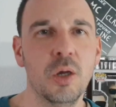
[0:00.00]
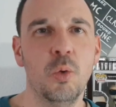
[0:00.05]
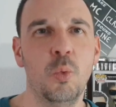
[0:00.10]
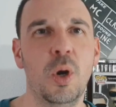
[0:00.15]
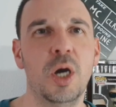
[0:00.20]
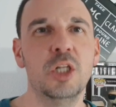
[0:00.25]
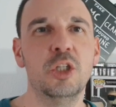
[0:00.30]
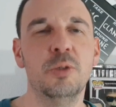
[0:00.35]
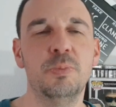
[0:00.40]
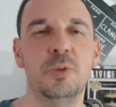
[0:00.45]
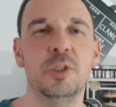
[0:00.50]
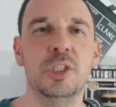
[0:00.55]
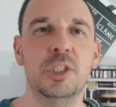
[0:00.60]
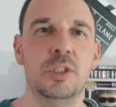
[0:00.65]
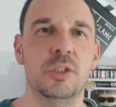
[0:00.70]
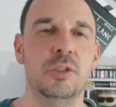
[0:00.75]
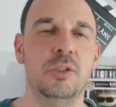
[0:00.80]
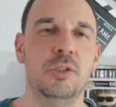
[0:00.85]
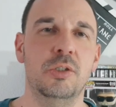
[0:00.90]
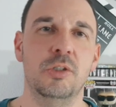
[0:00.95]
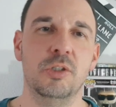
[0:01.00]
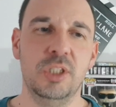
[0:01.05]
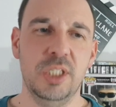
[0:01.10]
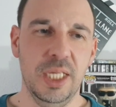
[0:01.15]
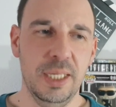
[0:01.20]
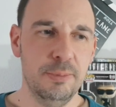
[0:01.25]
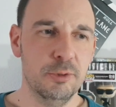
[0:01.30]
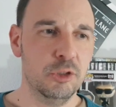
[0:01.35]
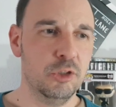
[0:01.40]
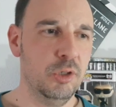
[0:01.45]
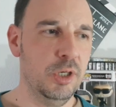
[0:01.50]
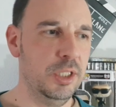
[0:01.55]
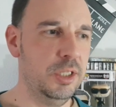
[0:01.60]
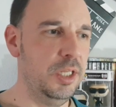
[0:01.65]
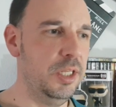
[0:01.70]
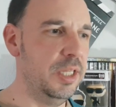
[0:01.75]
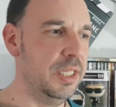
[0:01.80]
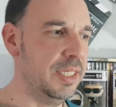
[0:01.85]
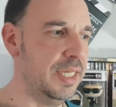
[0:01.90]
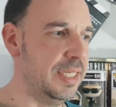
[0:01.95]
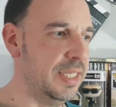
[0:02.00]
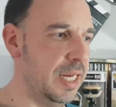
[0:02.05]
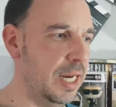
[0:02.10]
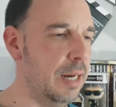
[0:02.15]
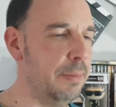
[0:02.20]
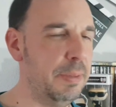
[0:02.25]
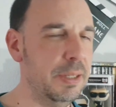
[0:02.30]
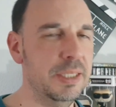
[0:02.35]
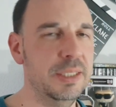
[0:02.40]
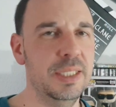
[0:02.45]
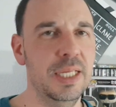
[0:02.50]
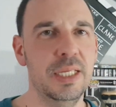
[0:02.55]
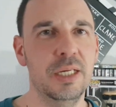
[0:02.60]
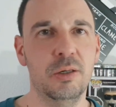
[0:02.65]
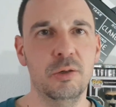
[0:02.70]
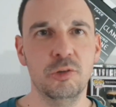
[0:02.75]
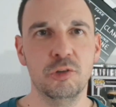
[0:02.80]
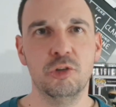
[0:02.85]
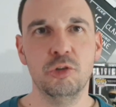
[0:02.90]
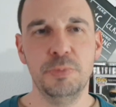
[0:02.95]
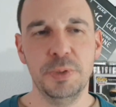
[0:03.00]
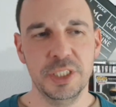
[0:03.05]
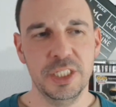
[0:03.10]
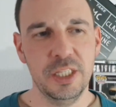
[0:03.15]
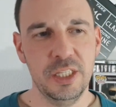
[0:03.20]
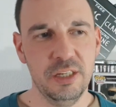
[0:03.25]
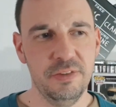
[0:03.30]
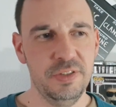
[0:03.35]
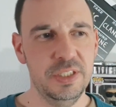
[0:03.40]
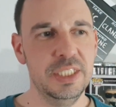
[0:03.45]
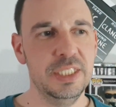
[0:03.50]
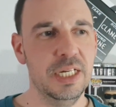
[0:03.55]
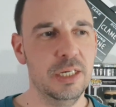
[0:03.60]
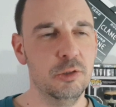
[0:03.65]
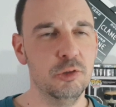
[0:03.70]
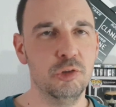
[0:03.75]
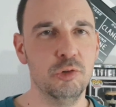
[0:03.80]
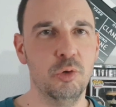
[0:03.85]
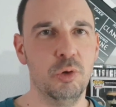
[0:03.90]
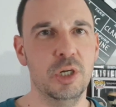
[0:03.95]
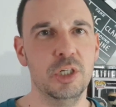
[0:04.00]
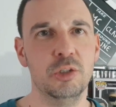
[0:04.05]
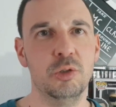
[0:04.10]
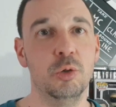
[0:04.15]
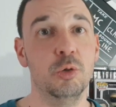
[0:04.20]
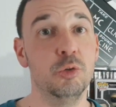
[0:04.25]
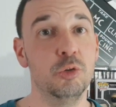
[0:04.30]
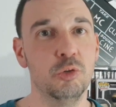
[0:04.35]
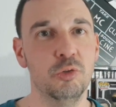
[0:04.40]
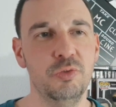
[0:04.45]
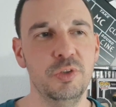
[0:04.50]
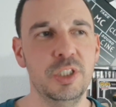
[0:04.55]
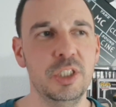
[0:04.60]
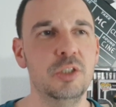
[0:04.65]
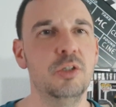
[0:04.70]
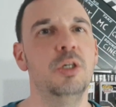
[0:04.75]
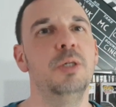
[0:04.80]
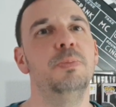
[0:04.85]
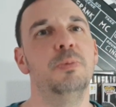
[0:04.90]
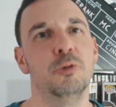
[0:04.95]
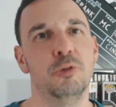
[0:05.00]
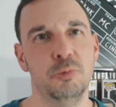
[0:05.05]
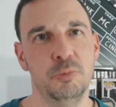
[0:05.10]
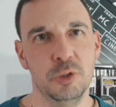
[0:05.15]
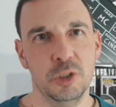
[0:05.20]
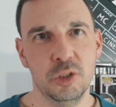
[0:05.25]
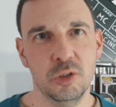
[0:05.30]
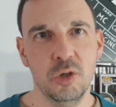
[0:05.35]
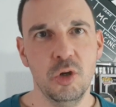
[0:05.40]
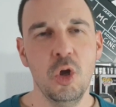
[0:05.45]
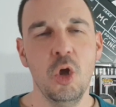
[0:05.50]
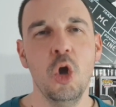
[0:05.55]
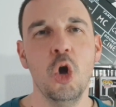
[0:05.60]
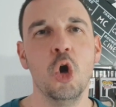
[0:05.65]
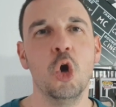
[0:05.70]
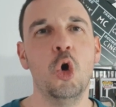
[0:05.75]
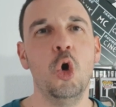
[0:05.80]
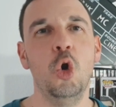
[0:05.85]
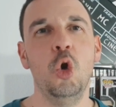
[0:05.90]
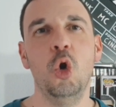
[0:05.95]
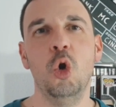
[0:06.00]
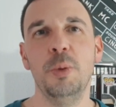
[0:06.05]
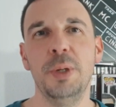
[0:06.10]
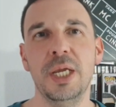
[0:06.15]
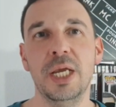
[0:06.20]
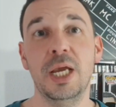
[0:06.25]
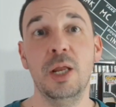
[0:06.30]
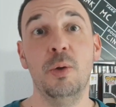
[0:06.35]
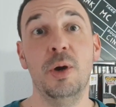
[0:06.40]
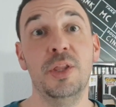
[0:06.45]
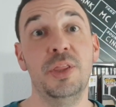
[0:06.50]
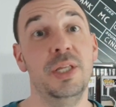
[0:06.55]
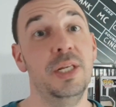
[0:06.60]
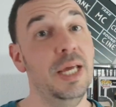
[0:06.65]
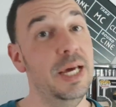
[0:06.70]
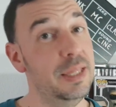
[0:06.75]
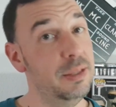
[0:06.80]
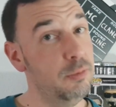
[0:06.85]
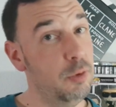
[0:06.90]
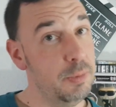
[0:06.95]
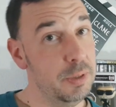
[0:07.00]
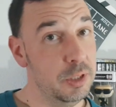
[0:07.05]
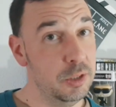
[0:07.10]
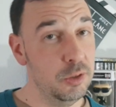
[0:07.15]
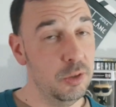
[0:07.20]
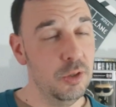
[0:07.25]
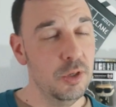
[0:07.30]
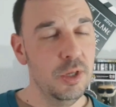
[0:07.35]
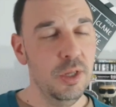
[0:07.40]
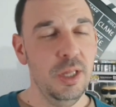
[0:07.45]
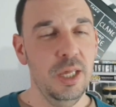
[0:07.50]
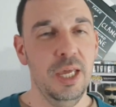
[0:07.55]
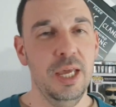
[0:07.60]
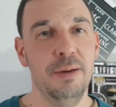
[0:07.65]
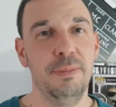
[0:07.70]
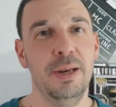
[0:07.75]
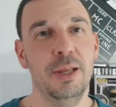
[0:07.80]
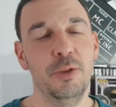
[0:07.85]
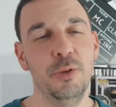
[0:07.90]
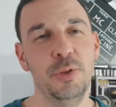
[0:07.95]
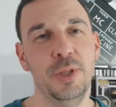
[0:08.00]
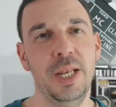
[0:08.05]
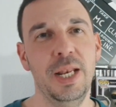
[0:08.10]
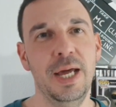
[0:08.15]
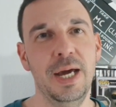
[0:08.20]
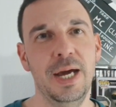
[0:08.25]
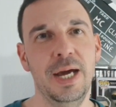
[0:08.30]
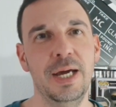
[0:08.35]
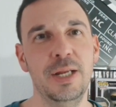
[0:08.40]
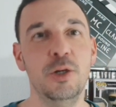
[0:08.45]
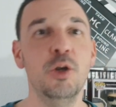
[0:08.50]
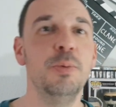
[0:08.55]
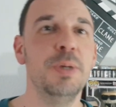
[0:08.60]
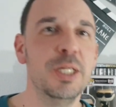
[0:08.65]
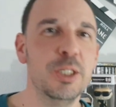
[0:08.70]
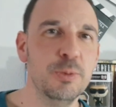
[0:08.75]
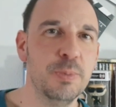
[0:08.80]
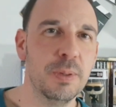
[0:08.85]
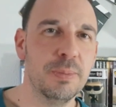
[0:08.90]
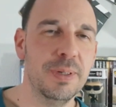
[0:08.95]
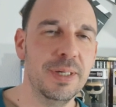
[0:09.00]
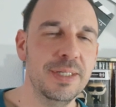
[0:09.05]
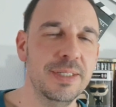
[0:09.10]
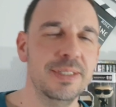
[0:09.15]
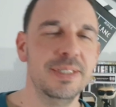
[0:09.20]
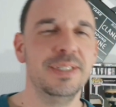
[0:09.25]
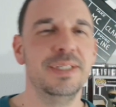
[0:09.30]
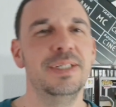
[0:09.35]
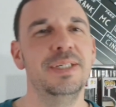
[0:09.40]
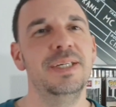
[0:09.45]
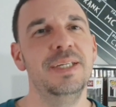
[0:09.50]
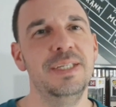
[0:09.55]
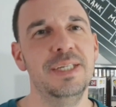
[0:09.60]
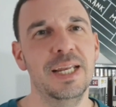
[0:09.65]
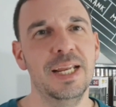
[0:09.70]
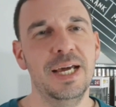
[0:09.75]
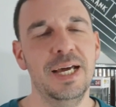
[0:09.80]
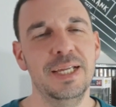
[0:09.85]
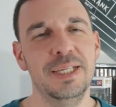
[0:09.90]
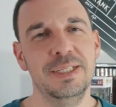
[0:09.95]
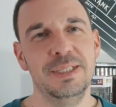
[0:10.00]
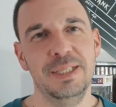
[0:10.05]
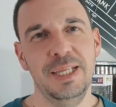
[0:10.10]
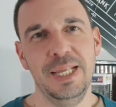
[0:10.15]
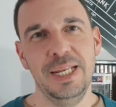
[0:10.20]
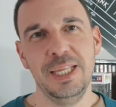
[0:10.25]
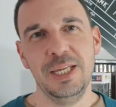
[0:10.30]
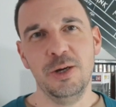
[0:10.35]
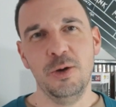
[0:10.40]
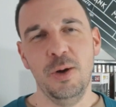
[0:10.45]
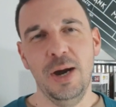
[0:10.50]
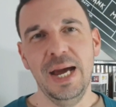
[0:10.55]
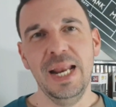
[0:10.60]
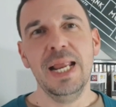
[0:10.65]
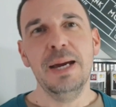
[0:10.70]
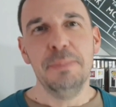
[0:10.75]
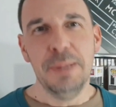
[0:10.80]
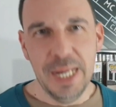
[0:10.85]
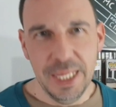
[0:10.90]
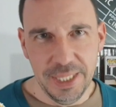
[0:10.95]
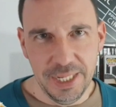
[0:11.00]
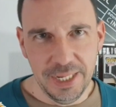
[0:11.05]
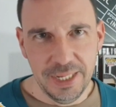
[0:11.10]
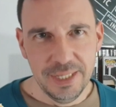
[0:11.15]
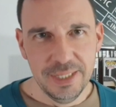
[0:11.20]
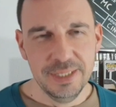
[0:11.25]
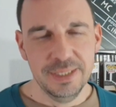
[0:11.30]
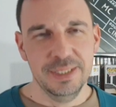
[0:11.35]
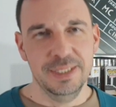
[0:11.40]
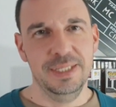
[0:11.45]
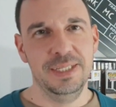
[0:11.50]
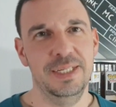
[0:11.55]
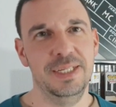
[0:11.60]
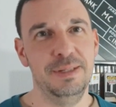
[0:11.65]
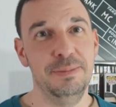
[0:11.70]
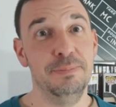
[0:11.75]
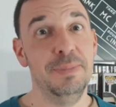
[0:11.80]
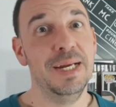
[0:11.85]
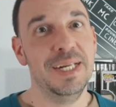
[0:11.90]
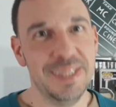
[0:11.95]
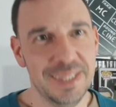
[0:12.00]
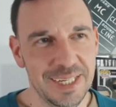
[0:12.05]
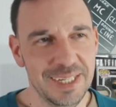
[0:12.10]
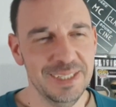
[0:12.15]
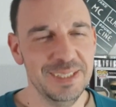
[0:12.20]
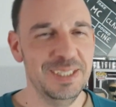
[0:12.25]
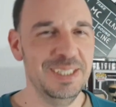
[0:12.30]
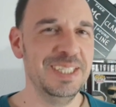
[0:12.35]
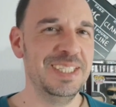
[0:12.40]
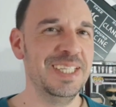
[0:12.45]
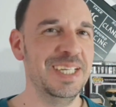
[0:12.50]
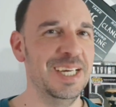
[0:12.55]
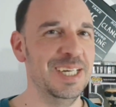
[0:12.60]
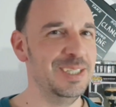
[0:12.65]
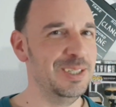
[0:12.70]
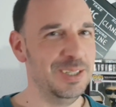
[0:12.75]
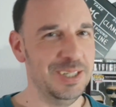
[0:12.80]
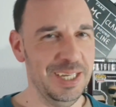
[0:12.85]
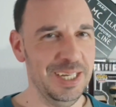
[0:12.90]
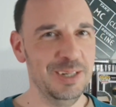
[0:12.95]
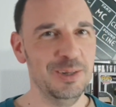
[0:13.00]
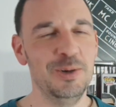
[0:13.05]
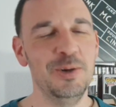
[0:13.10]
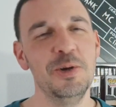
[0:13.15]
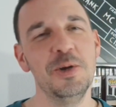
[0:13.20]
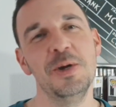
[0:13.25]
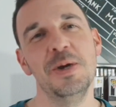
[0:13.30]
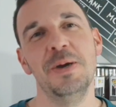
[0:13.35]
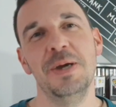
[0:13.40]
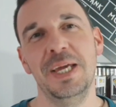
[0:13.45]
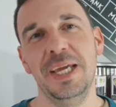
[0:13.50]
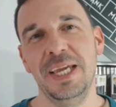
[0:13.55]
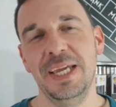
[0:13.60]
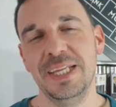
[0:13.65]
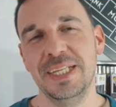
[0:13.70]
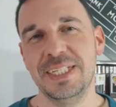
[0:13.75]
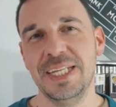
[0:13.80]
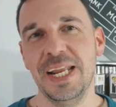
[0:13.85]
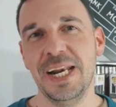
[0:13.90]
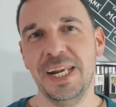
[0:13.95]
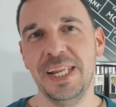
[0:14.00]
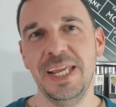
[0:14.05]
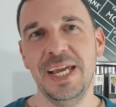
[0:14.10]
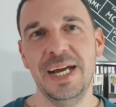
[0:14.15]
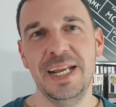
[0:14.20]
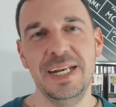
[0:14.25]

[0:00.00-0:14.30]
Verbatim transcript: Cuarto puesto, seguimos con actrices que llenan la pantalla con su presencia física, con su rostro, con su físico y por supuesto con lo bien que lo hacen. Hace un momento he hablado de la novia de Superman y ahora elijo a la madre, eh, Marta, en este caso, que no eh, se ría